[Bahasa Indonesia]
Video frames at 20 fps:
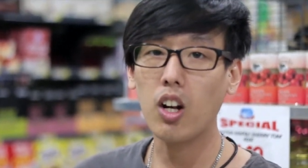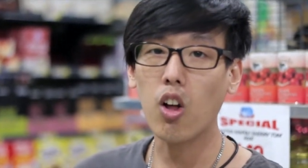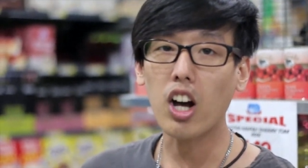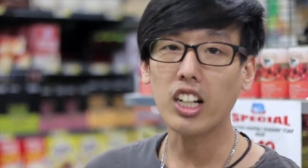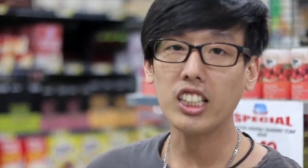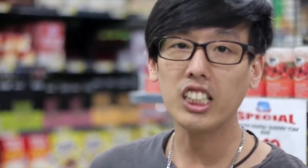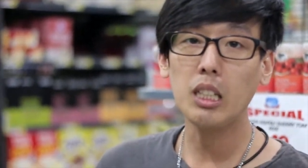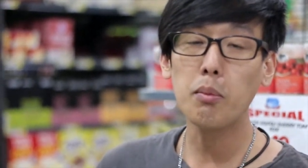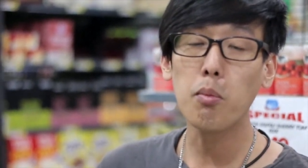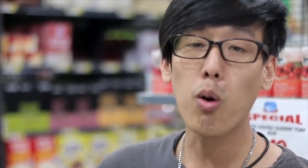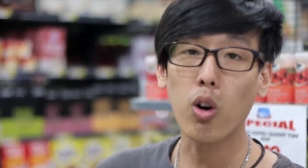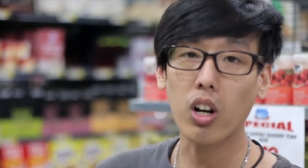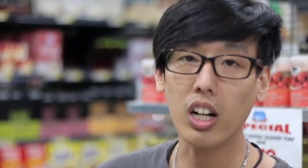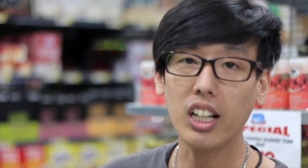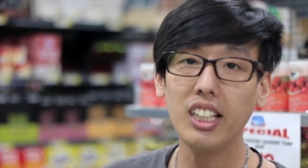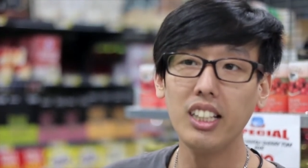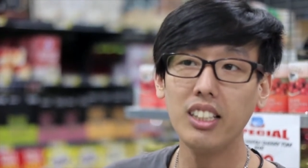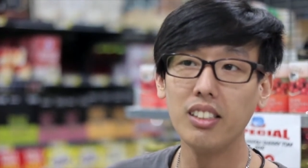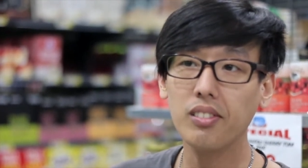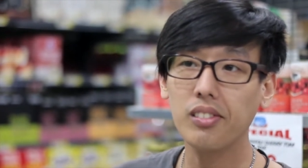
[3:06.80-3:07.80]
lokasi di
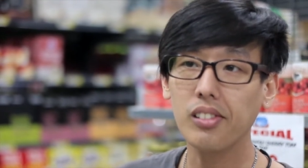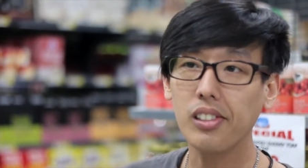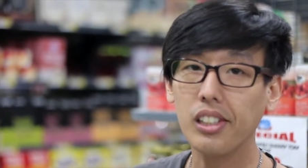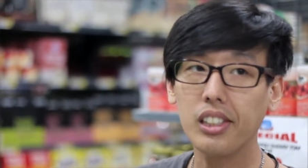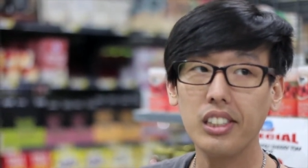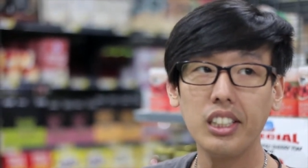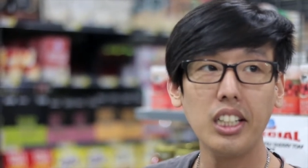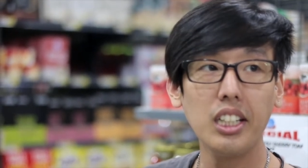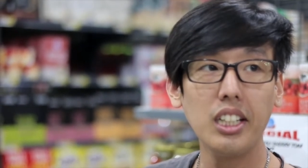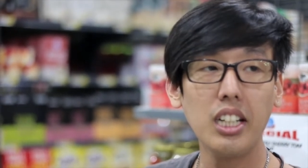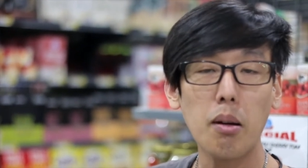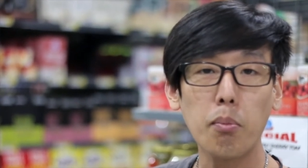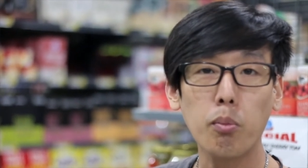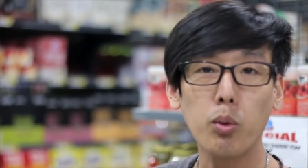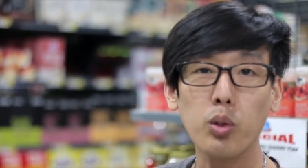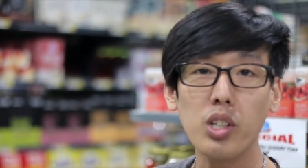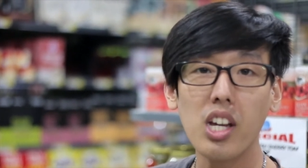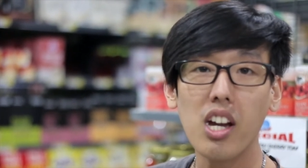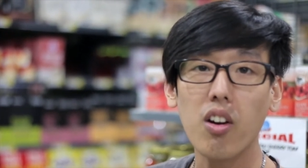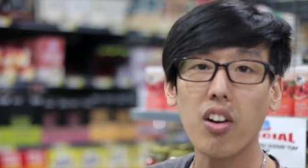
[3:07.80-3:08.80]
Morley. Ini yang
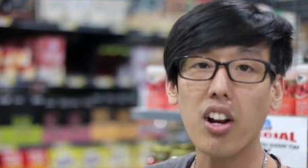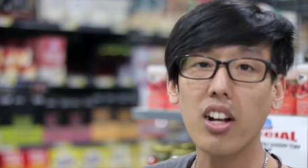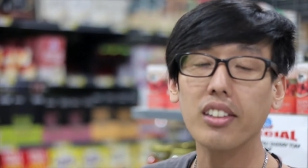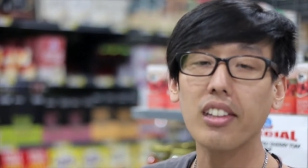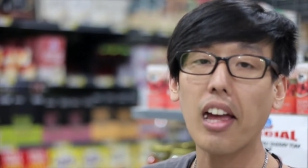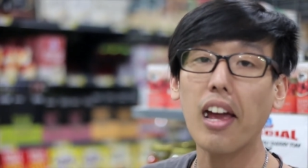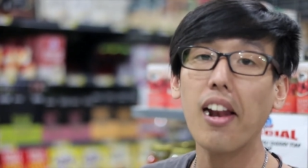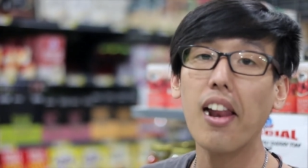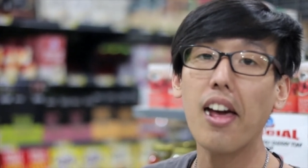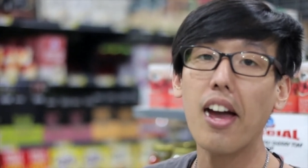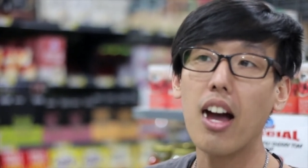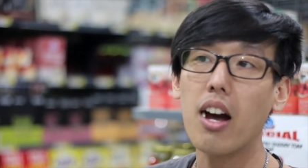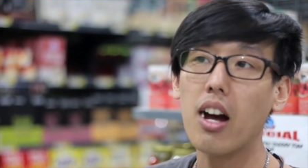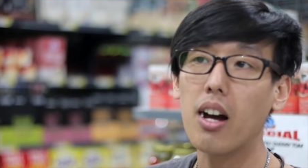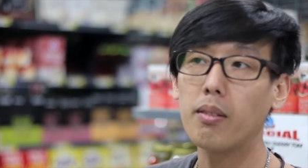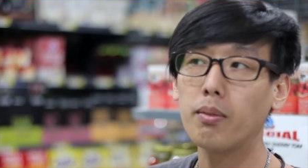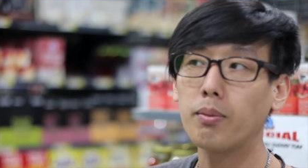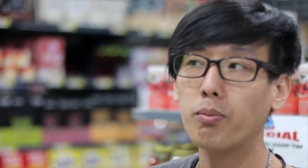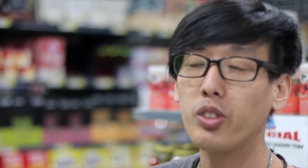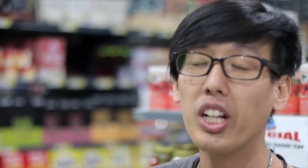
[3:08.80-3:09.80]
punya orang Thailand,
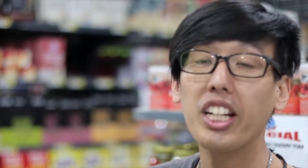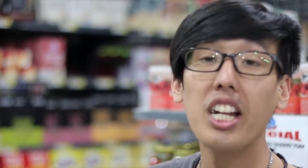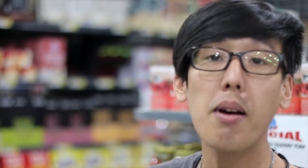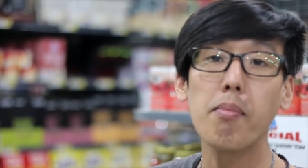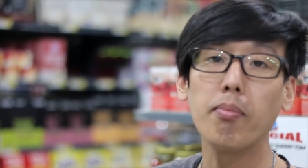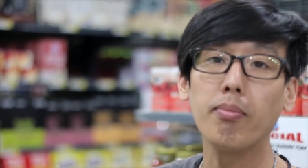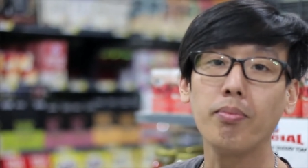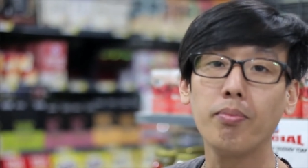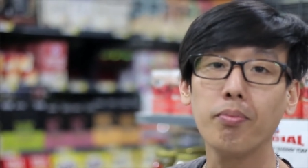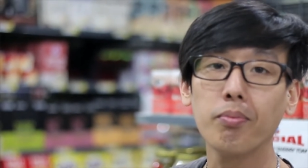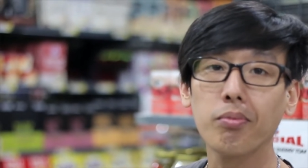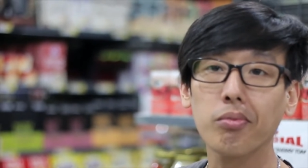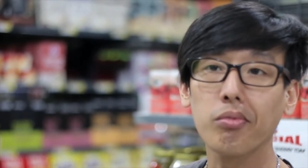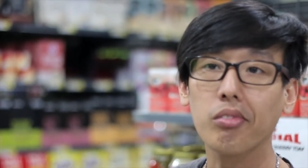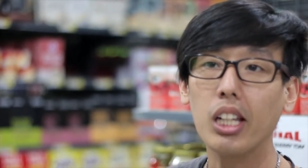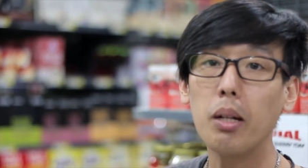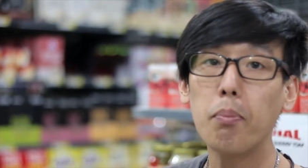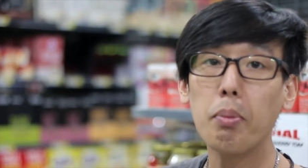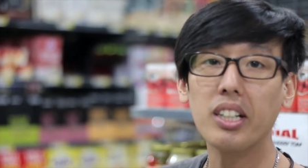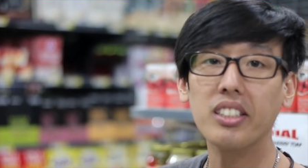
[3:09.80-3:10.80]
uh, Vietnam.
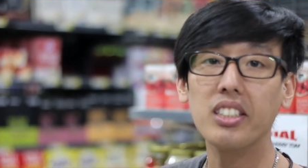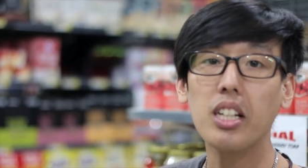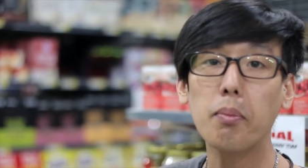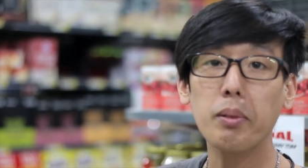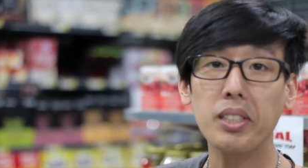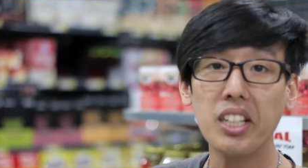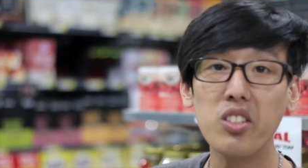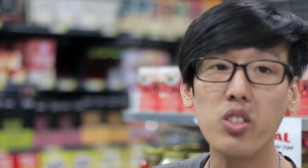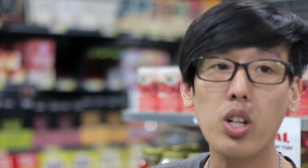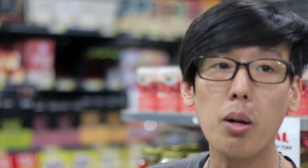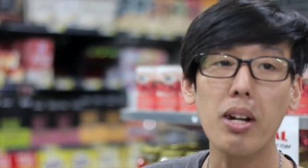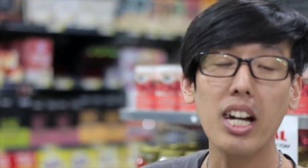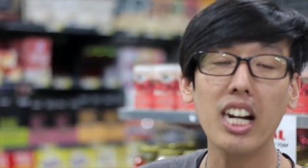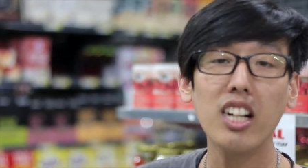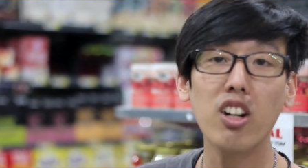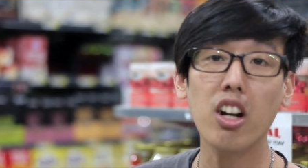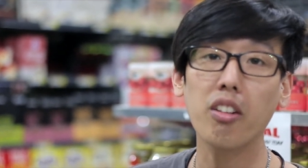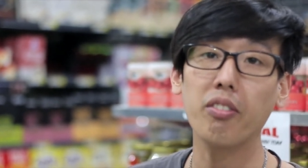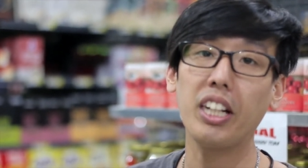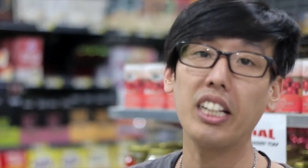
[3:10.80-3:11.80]
Jadi pekerja-pekerja juga banyak kan
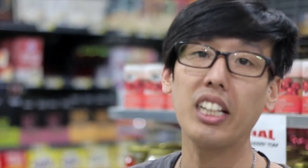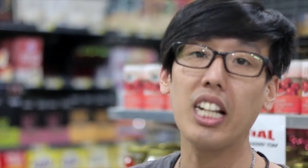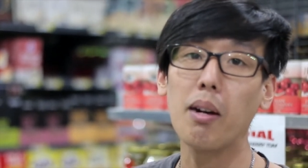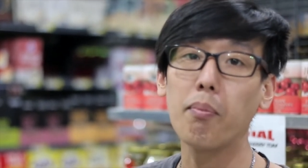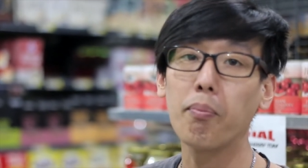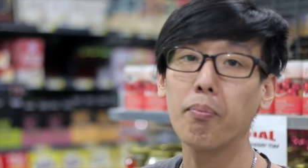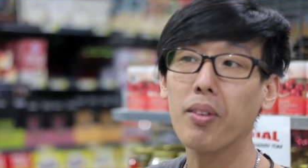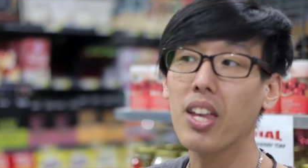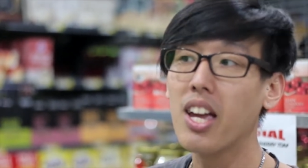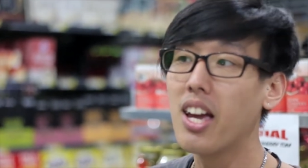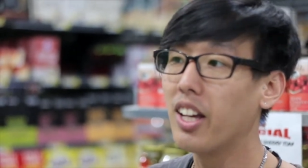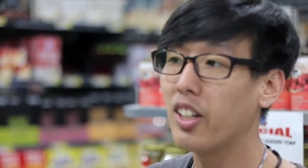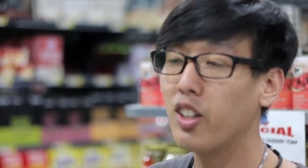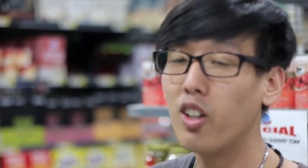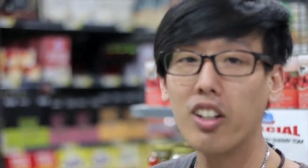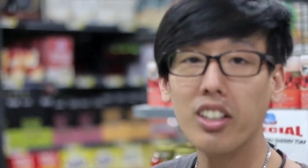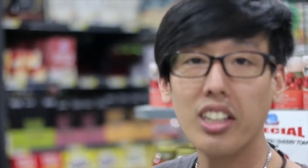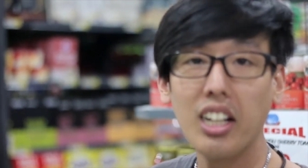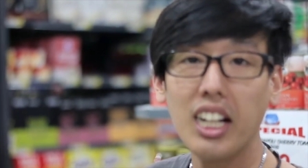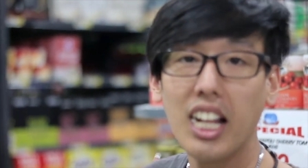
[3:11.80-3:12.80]
orang Vietnam. Yuk
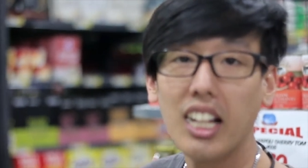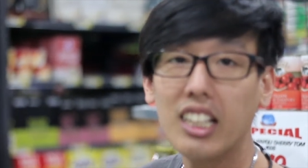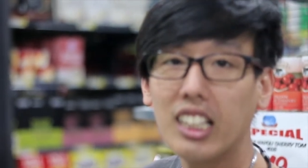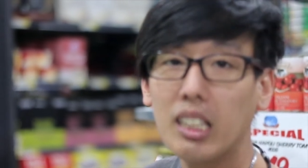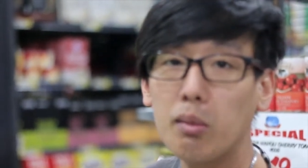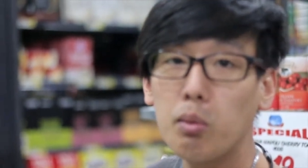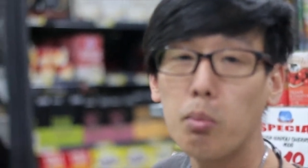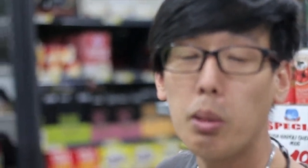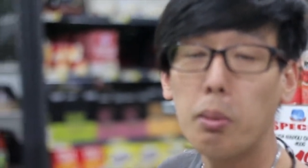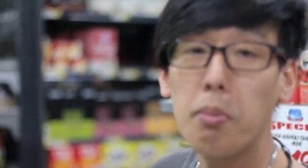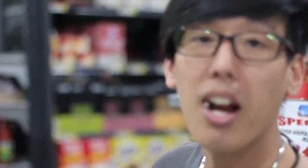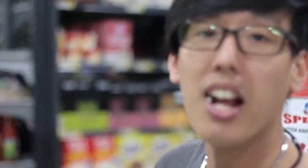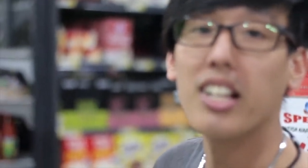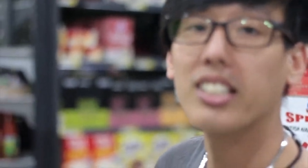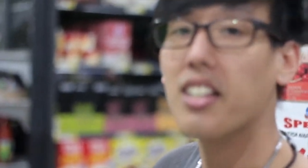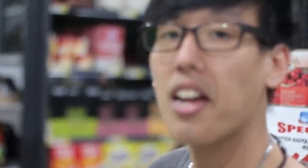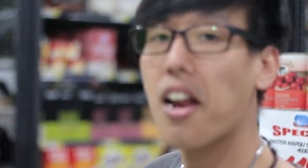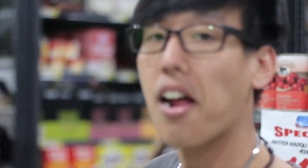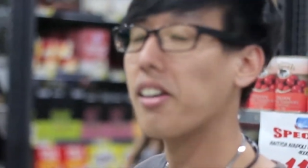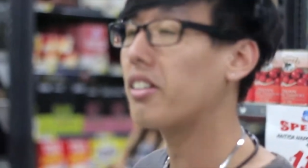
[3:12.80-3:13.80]
kita lihat, kita mau beli beras
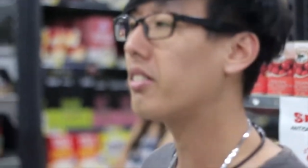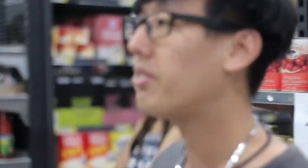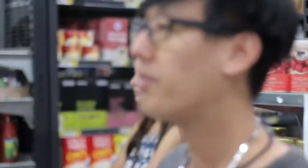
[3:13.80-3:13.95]
sekarang.